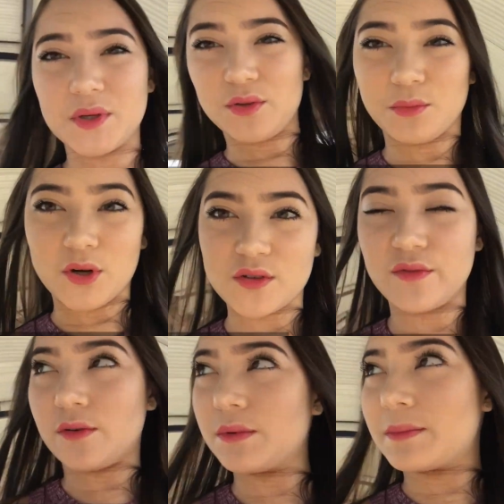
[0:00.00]
porque eu tô morrendo de
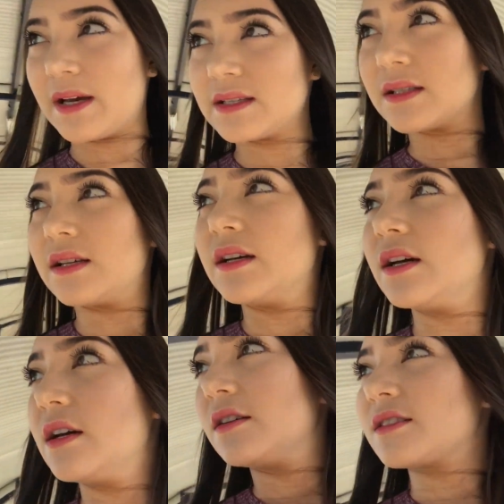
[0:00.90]
fome, mas
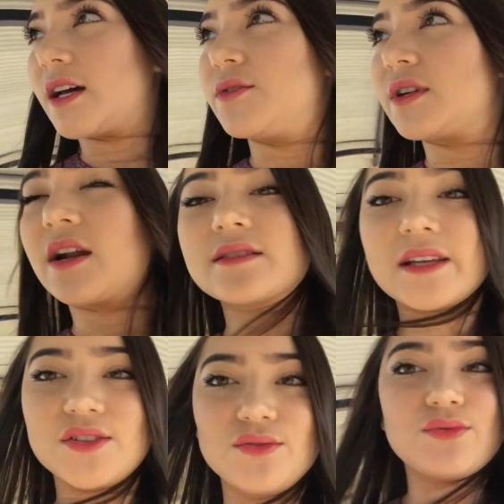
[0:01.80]
tá no horário
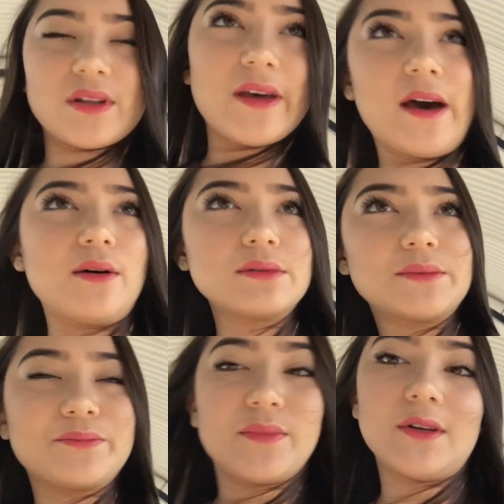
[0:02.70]
certinho já da
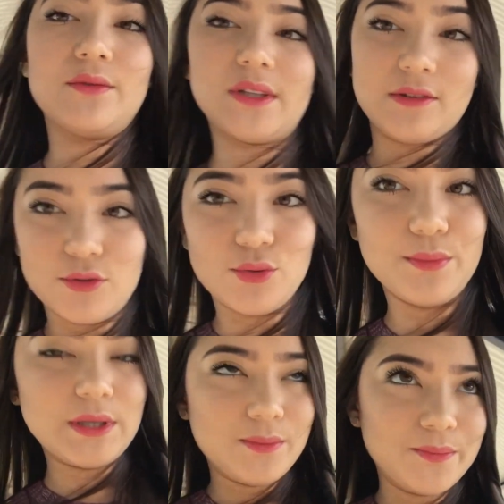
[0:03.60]
aula, então vou ter que
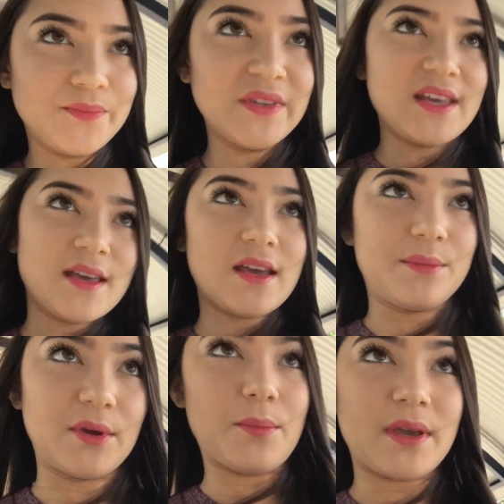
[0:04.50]
subir.
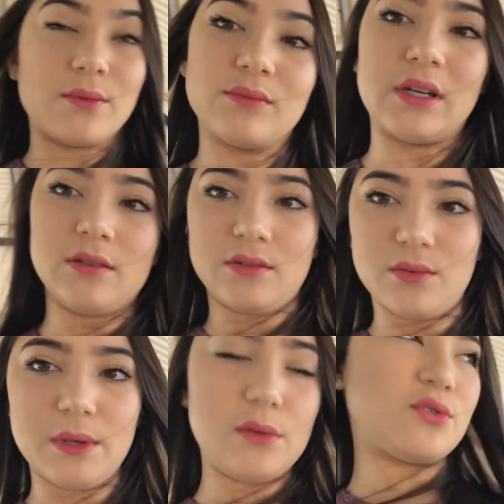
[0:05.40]
É porque eu peguei um
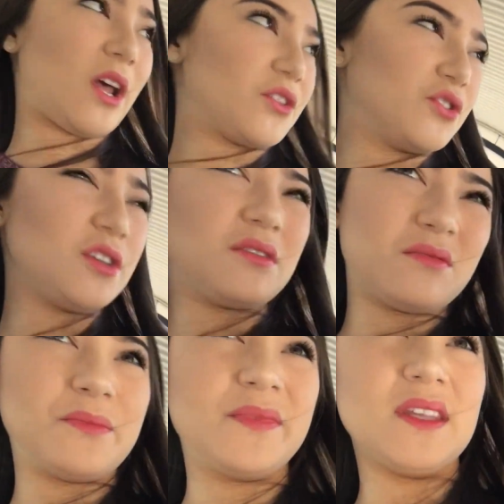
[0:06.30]
trânsito meio chatinho.